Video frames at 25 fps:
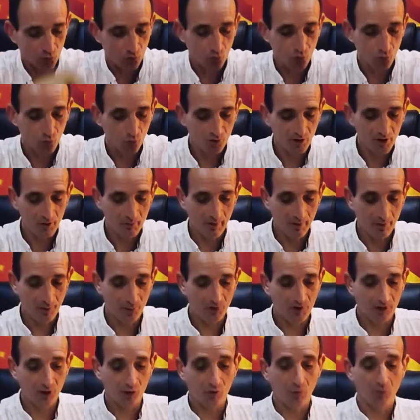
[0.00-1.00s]
Donc on nous dit bah,
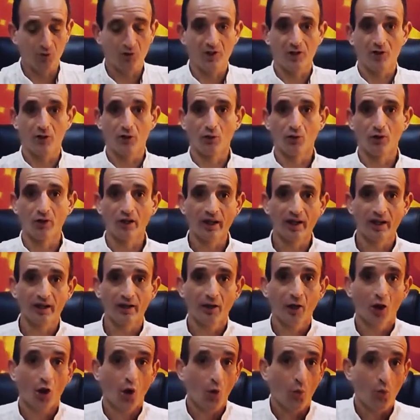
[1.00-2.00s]
peut-être demander de
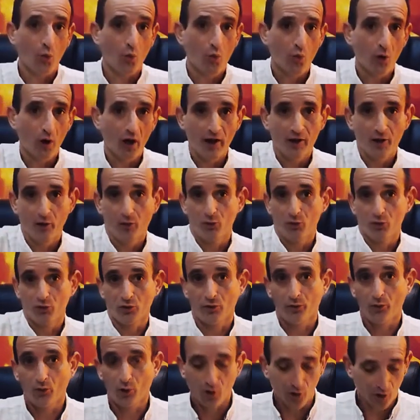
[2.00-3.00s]
l'aide ou un de vos
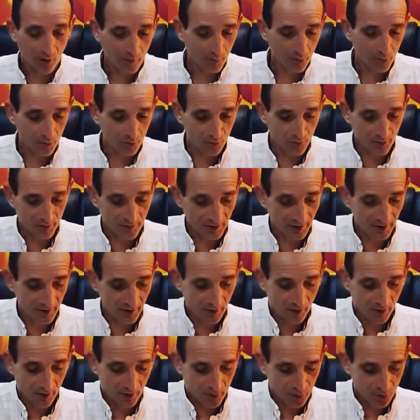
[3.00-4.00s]
enfants aura besoin d'aide.